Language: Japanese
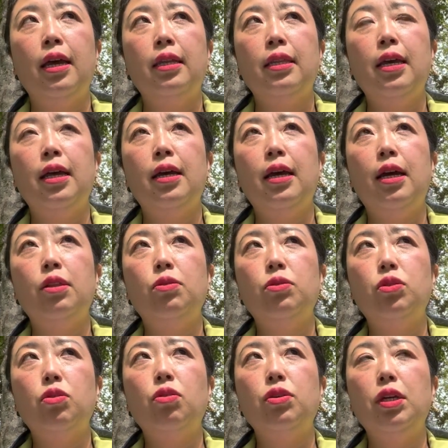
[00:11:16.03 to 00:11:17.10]
で、あ
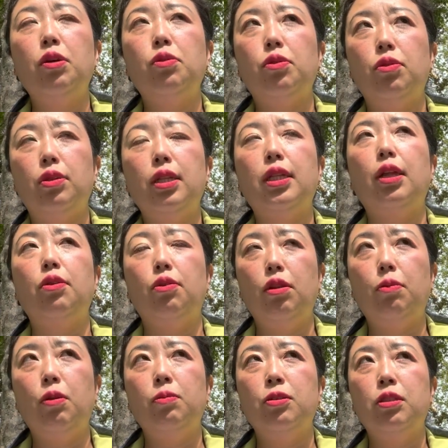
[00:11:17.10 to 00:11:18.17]
の、すごくいいこと言ってたんだよ
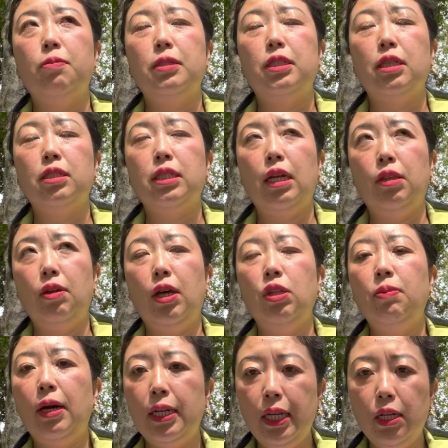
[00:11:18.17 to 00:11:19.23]
ね、ももえスピリチュアルさんの。あ
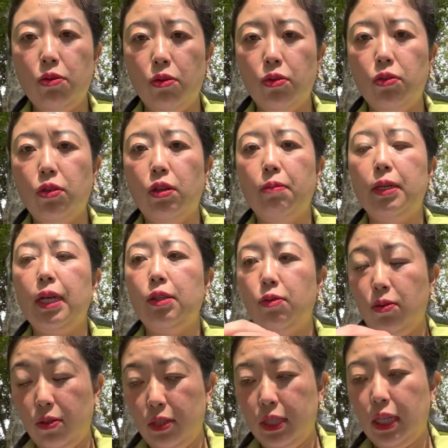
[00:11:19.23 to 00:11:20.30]
の、まあ、リンク送っときます、あ
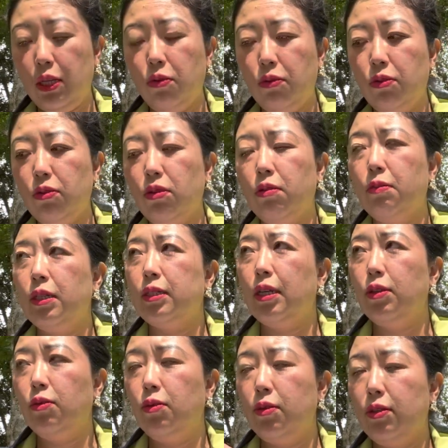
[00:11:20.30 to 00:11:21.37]
の、下に送っときます、
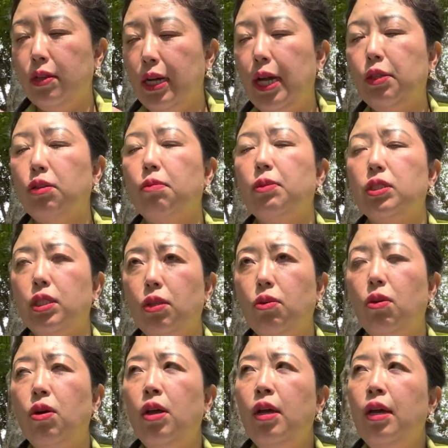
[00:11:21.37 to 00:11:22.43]
あの、書いてきますけ
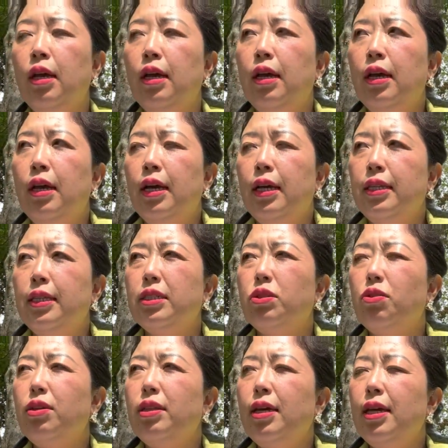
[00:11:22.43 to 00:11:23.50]
ど、で、
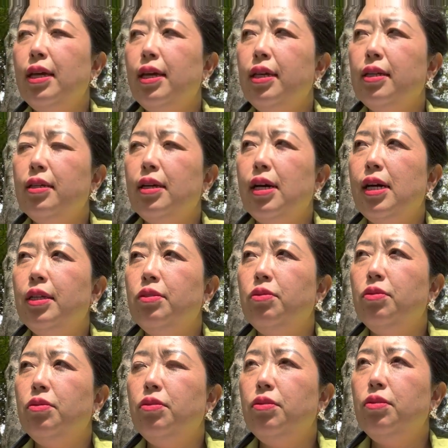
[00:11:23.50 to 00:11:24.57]
それで、あ
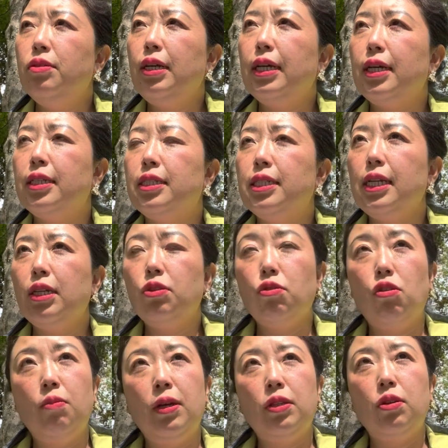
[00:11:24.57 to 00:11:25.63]
のー、なんか、ちらっと
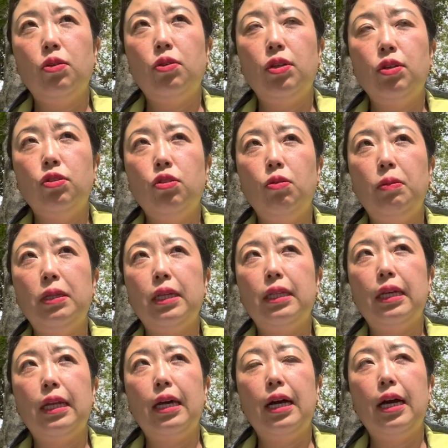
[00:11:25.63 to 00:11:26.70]
コメントいろんな人の見て
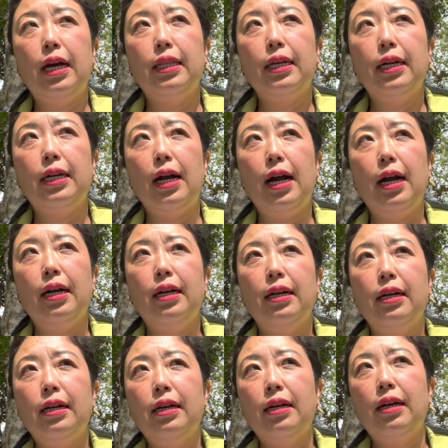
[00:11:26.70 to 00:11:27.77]
たら、なんか、
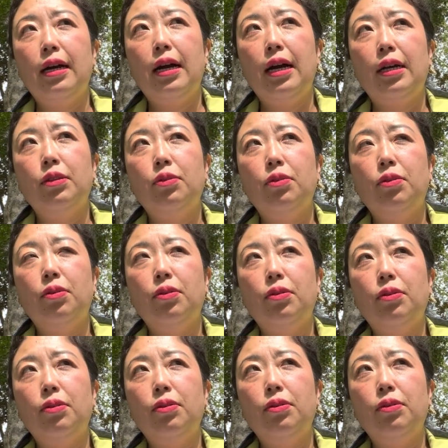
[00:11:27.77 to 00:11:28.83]
あ
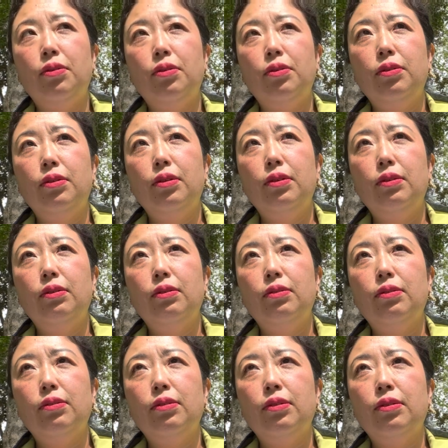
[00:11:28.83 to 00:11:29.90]

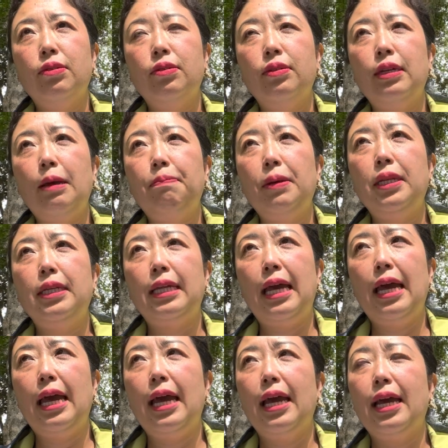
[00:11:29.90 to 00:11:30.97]
のー、うん、やっぱり
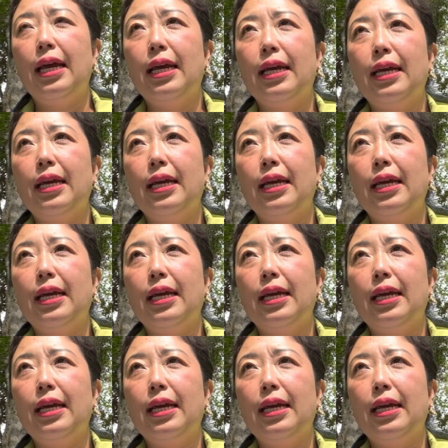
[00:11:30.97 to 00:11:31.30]
ね、